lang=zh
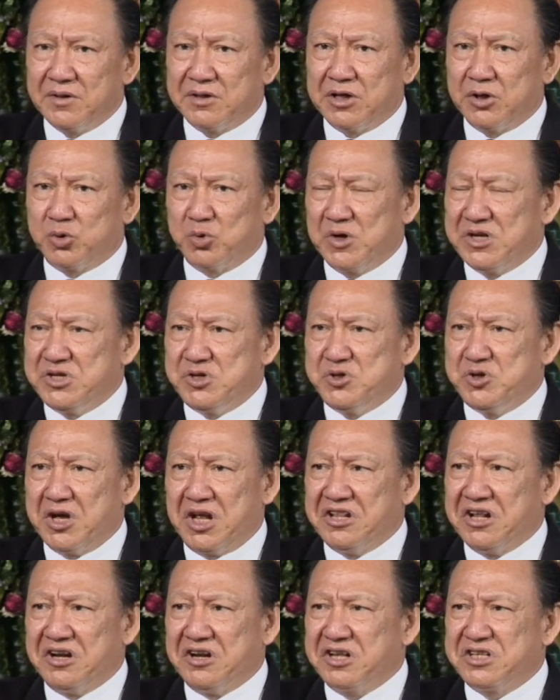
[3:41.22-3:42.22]
的对
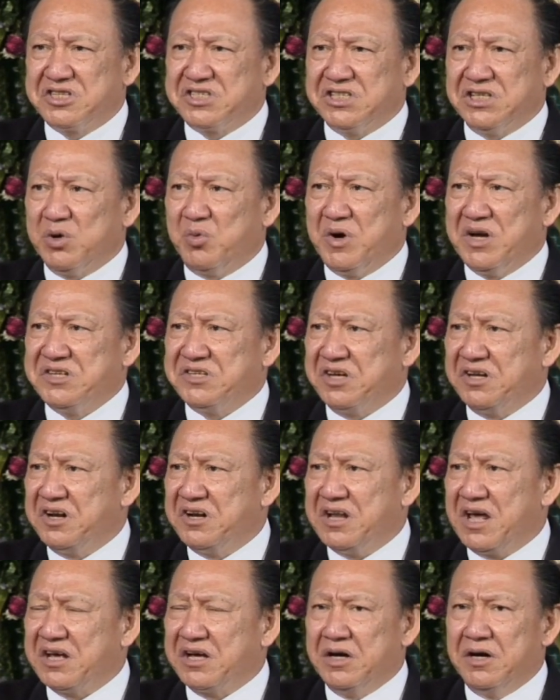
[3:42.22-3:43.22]
全能的指挥者的
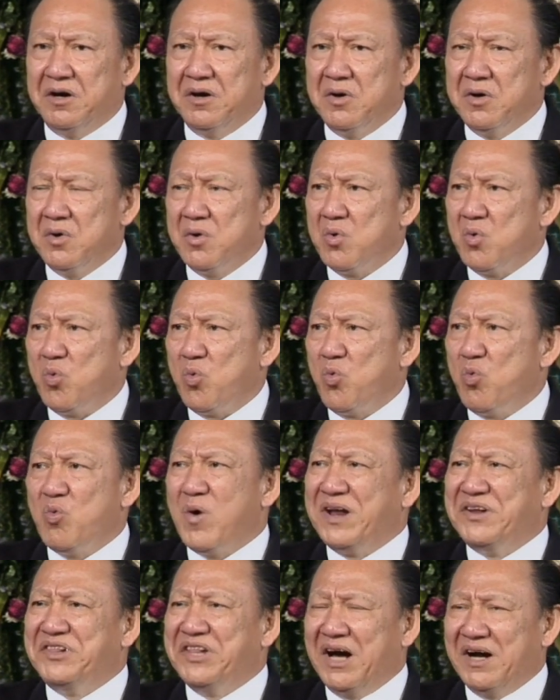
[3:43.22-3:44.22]
那个
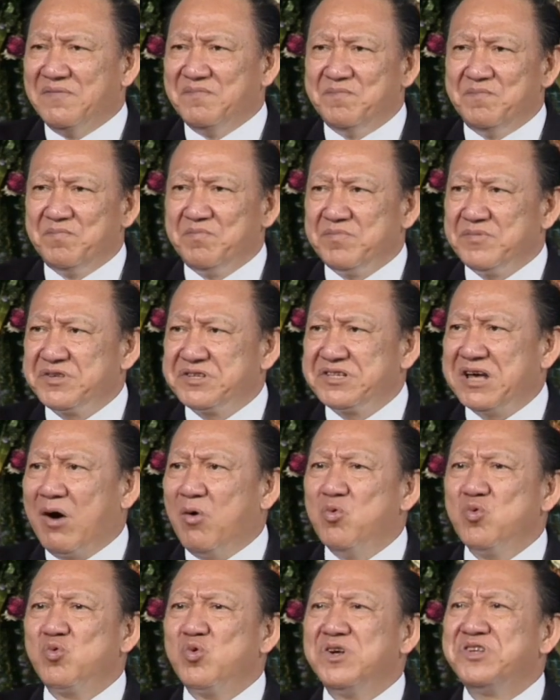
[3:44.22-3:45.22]
万能，超
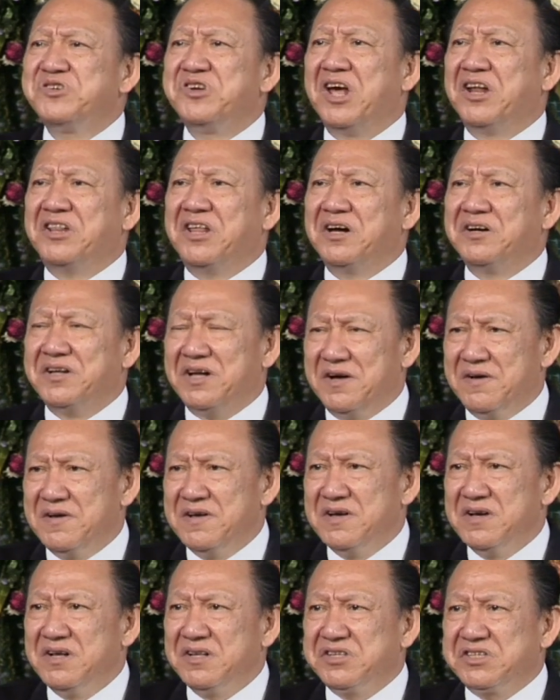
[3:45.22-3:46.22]
过全能的
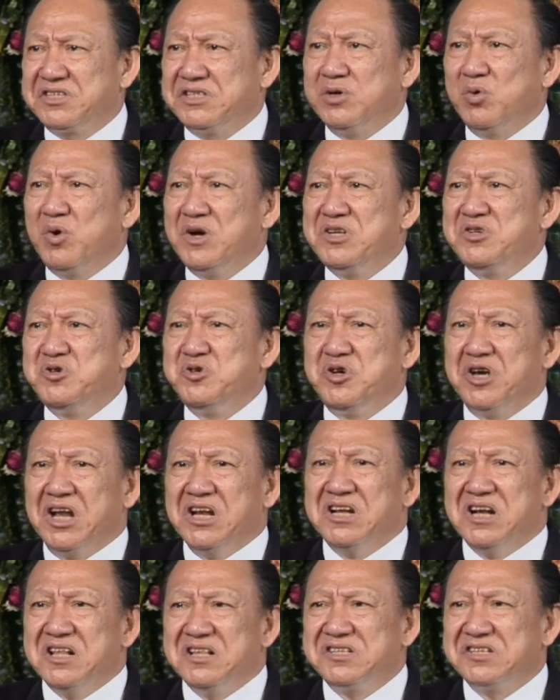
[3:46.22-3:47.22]
指挥
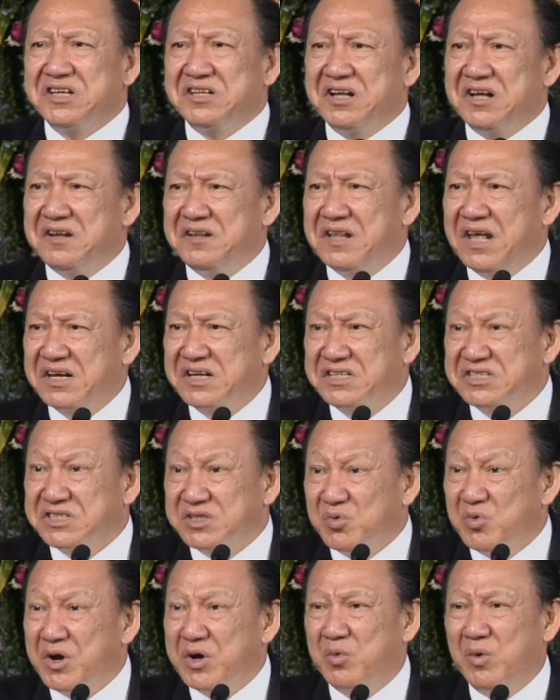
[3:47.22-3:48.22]
全能者的那个
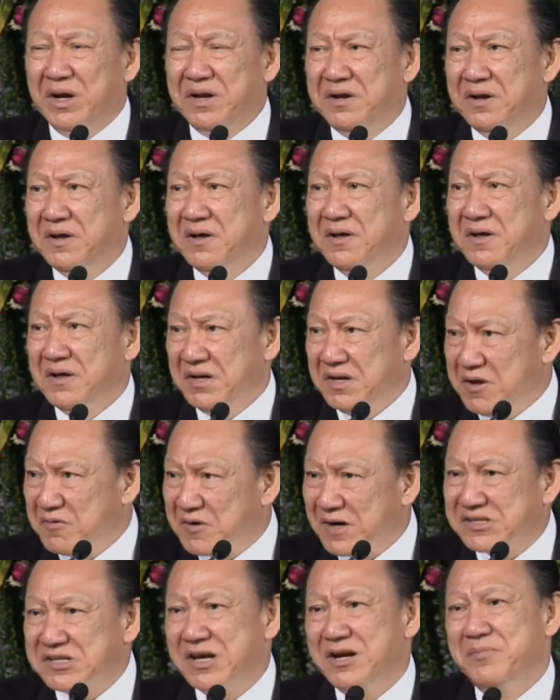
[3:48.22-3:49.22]
指挥官，你
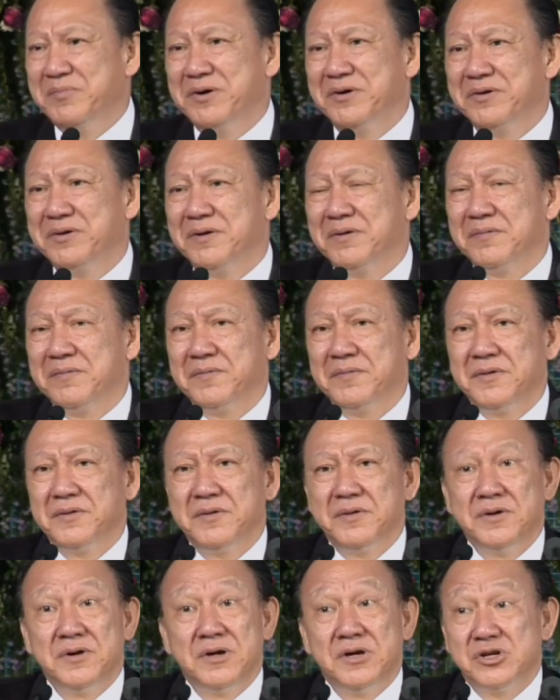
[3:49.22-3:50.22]
发现了没？
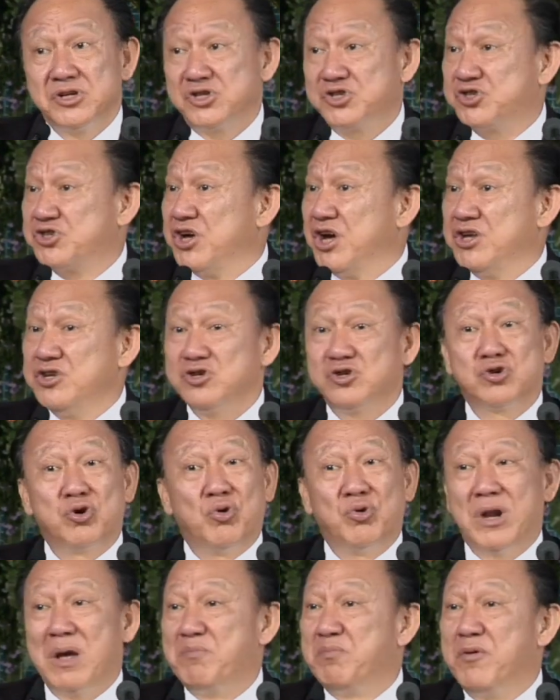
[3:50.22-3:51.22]
神
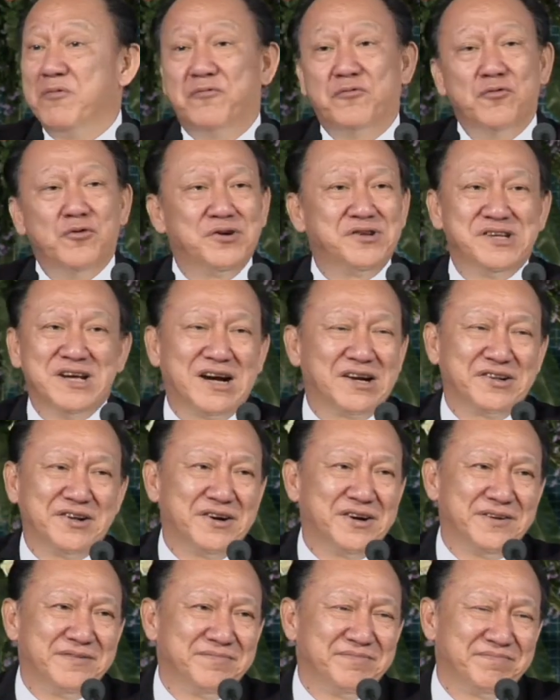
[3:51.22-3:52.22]
从来不负这样的
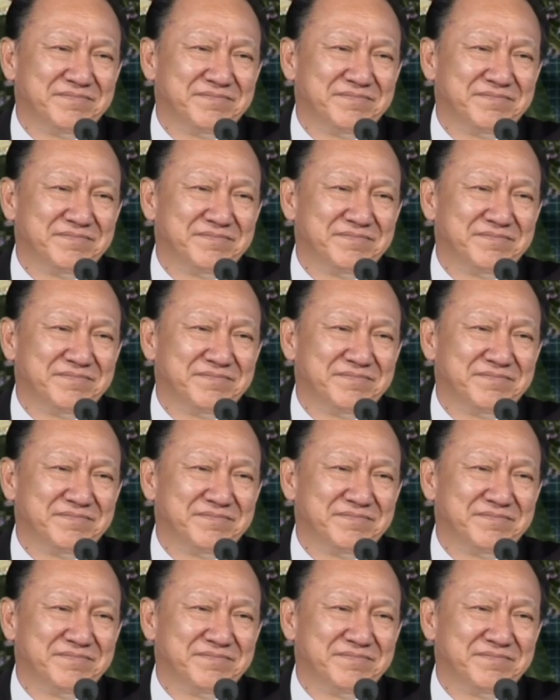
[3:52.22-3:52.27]
人。